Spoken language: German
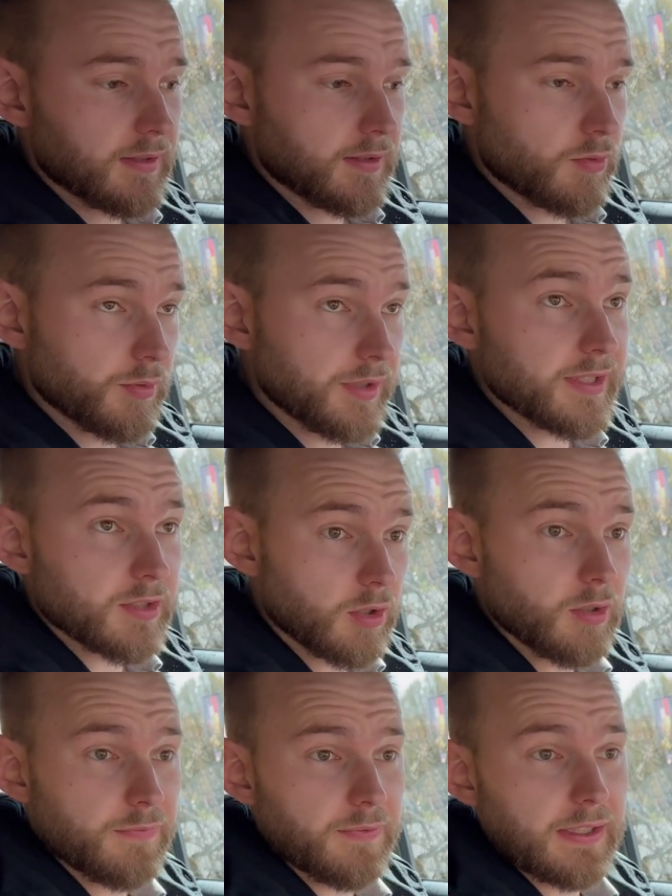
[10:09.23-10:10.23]

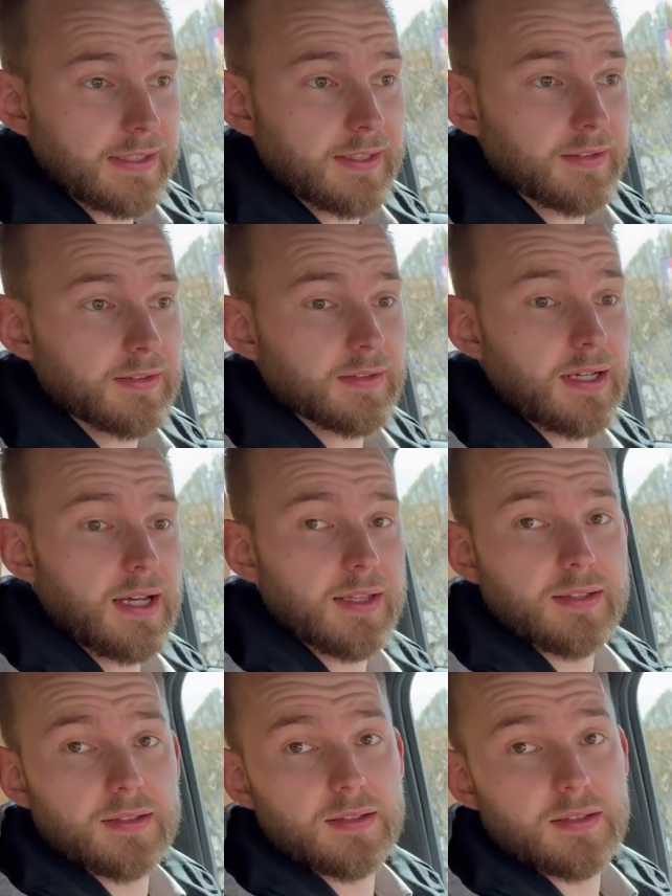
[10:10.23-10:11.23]
Reserve Variante
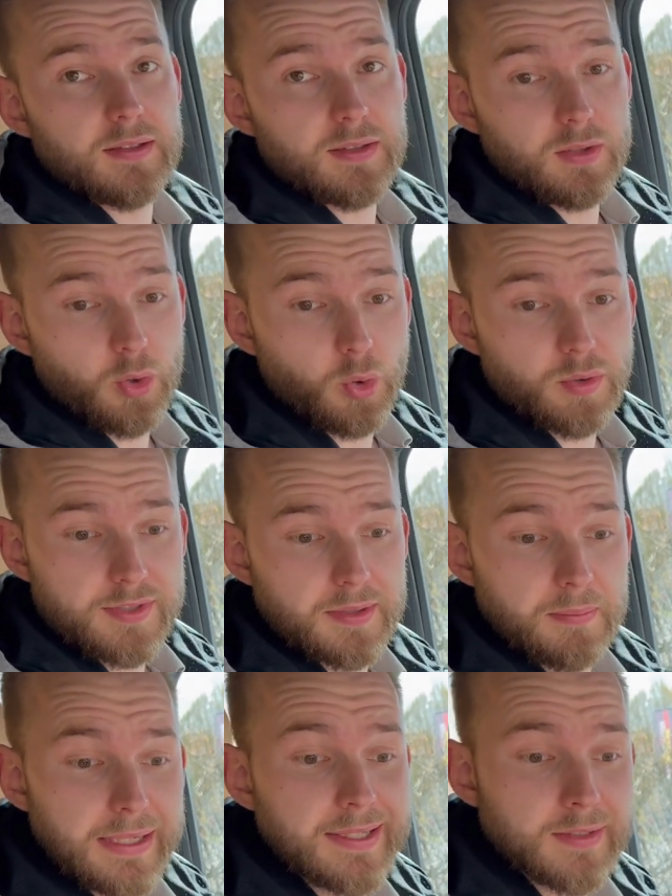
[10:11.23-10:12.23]
eine große
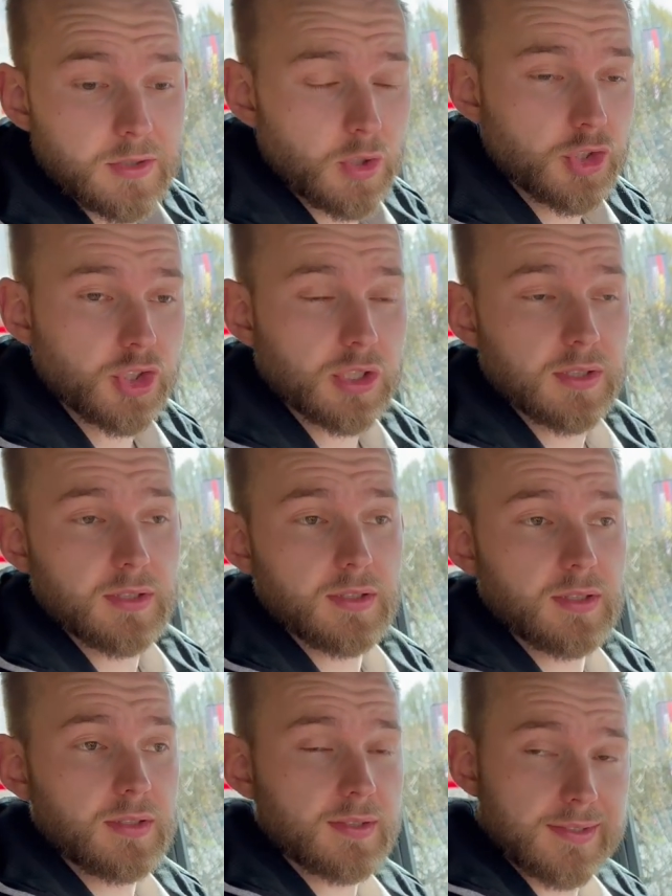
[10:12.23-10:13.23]
Macintosh
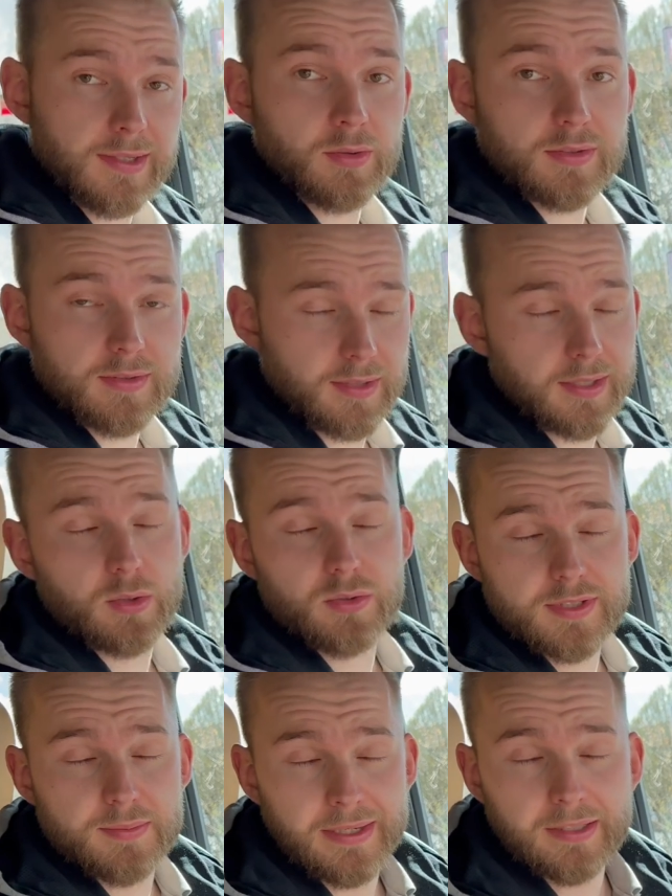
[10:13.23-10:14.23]
Sound, ein
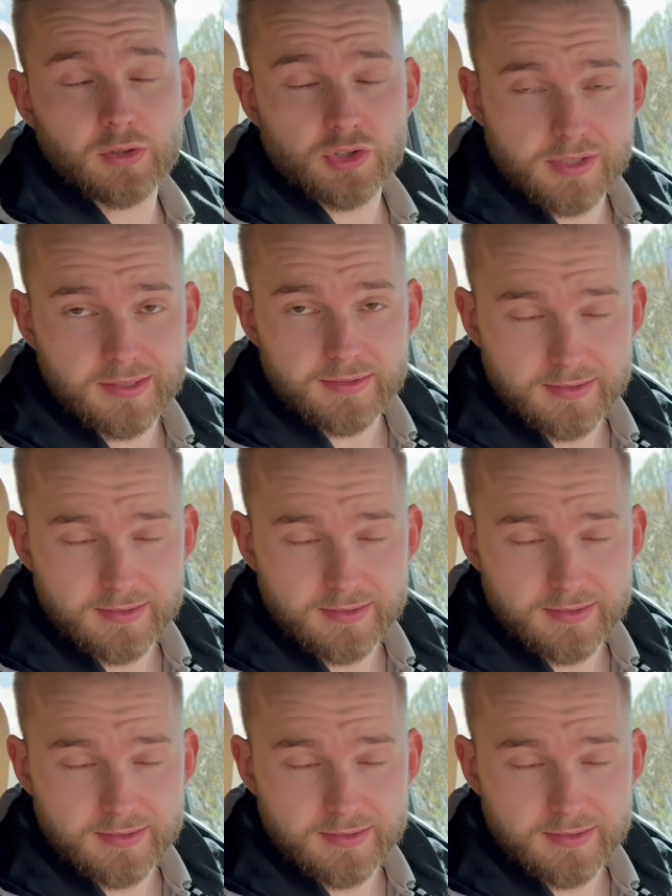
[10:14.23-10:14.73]
großes Macintosh Sound.